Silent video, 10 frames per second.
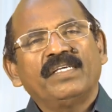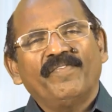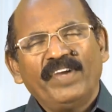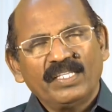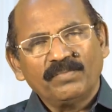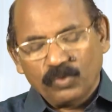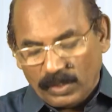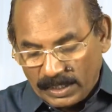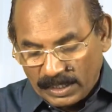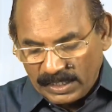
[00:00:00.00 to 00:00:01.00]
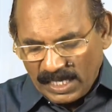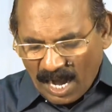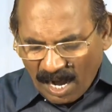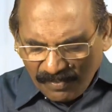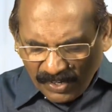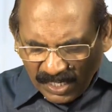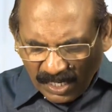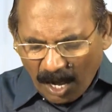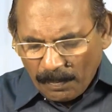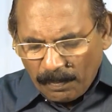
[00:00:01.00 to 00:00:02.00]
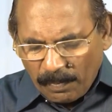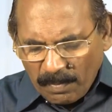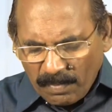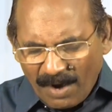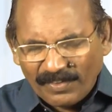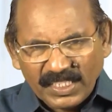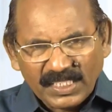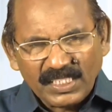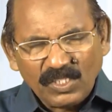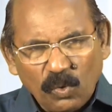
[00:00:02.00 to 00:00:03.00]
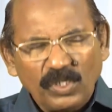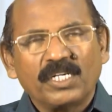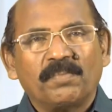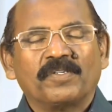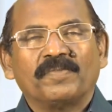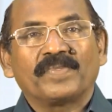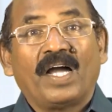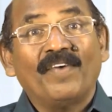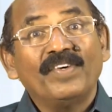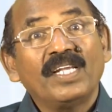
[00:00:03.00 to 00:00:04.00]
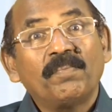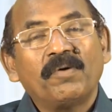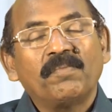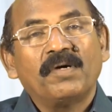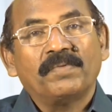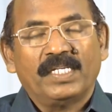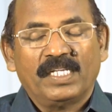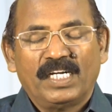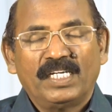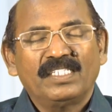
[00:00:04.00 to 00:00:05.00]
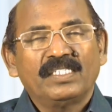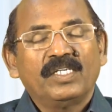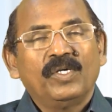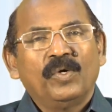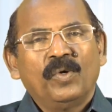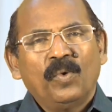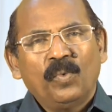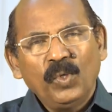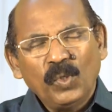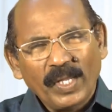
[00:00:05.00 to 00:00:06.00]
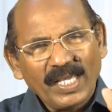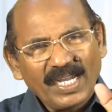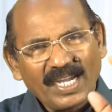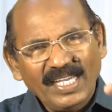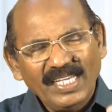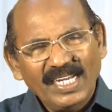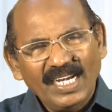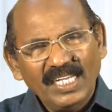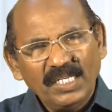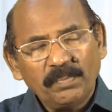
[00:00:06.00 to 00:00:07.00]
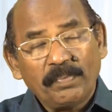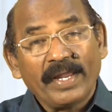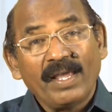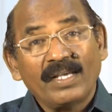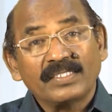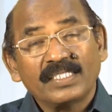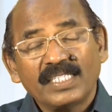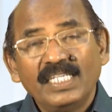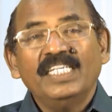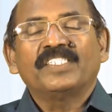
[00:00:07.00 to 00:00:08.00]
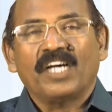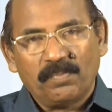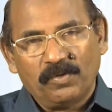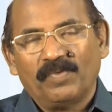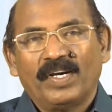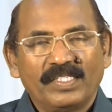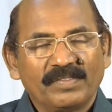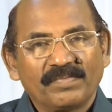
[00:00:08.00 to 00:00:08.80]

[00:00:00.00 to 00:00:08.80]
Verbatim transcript: வேதம் சொல்லுகிறது அவன் அப்பம் அவனுக்கு கொடுக்கப்படும் அவன் அப்பம் அப்படின்னா உன்னுடைய கைகளின் பிரயாசத்தை நீ சாப்பிடுவாய்